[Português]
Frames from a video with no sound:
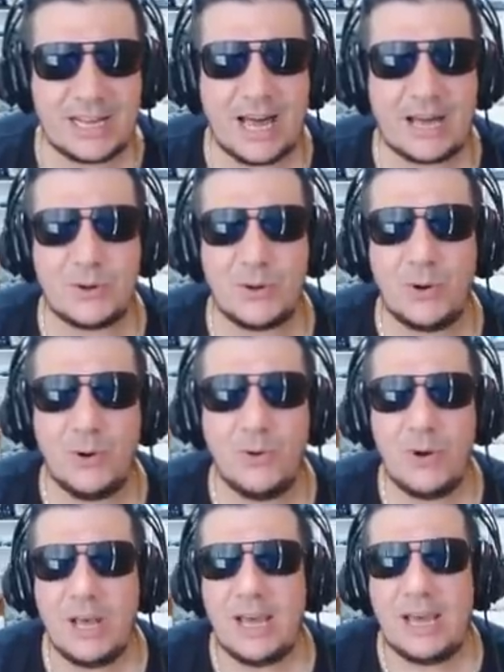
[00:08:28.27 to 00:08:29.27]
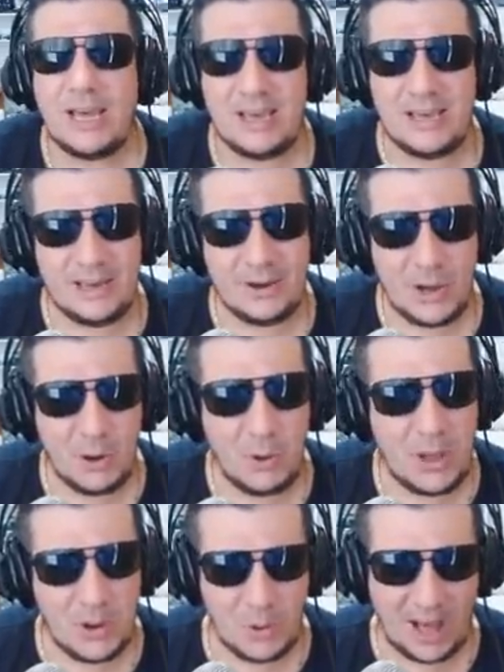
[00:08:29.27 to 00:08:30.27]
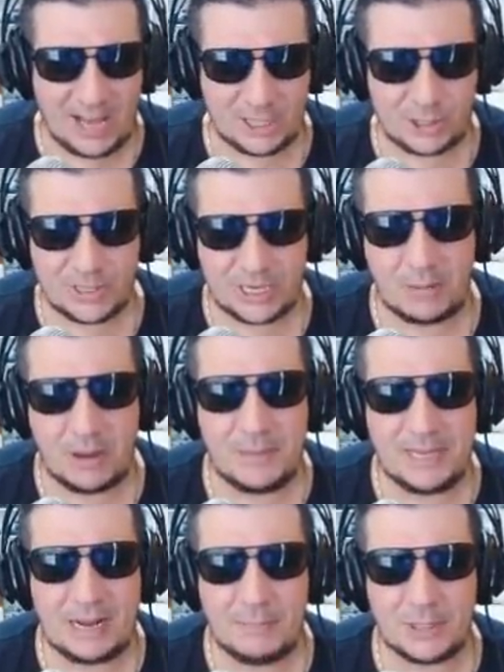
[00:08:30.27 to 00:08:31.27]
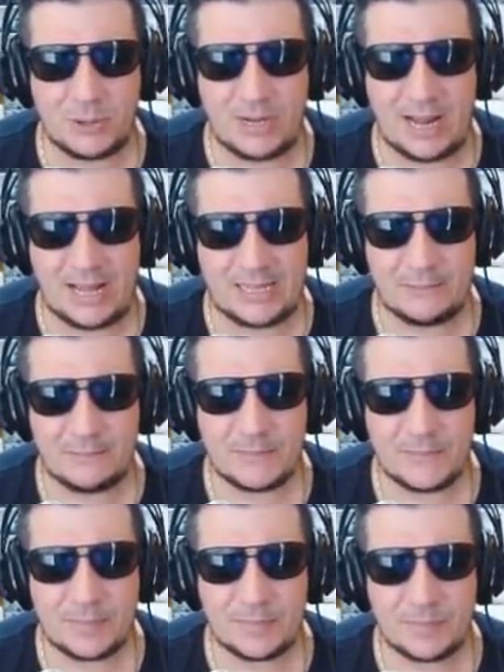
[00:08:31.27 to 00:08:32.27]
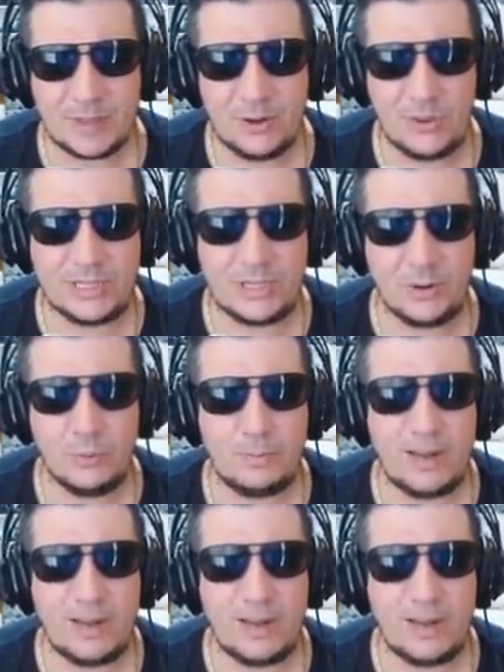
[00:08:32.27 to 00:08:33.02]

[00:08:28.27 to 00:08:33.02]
claro. Ou. Eu, eu, eu acho que é uma mina abandonada ou então o